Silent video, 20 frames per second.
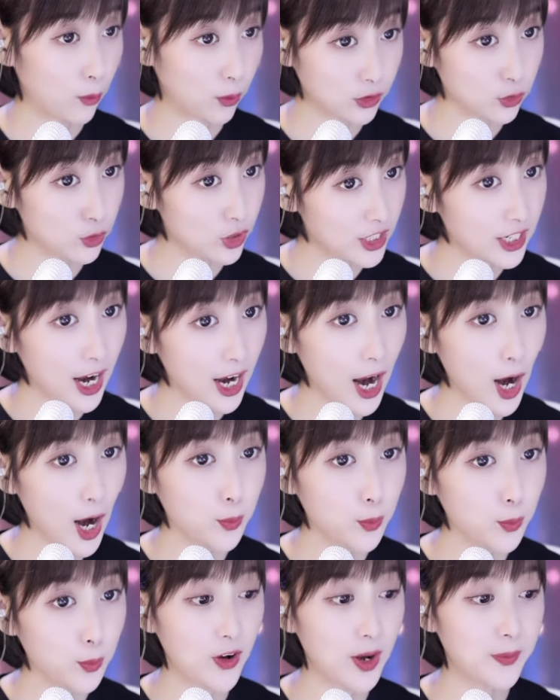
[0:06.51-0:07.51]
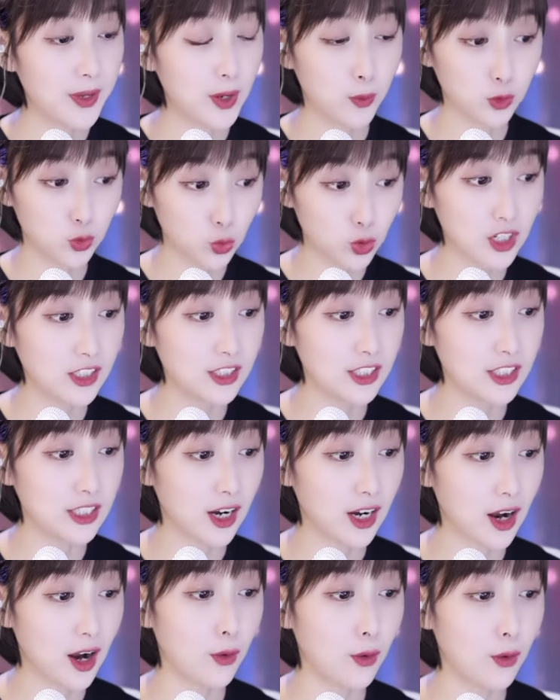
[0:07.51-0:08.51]
对吧？我就一个号不方便，我
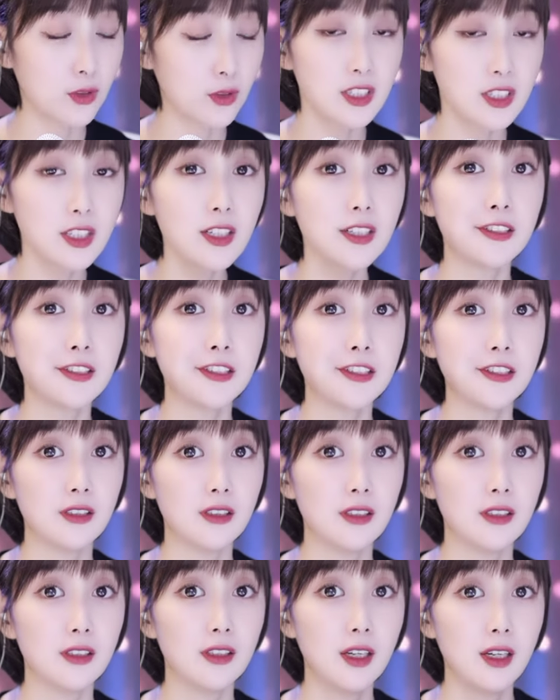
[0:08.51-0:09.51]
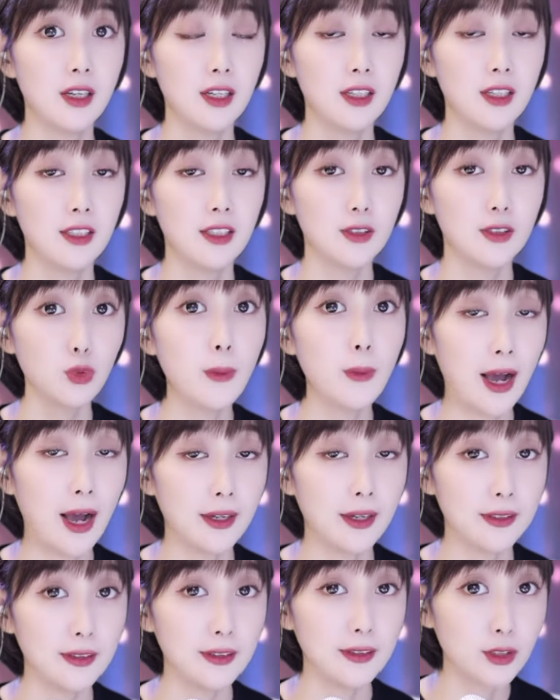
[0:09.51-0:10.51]
多整几个号，这行，对
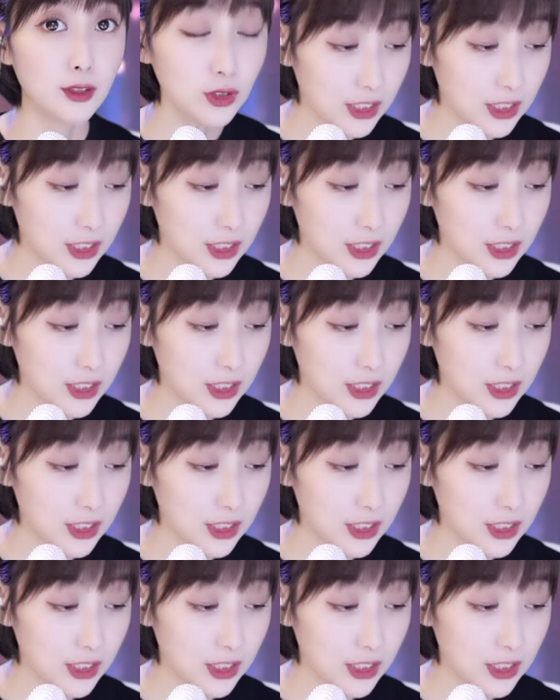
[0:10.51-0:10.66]
吧？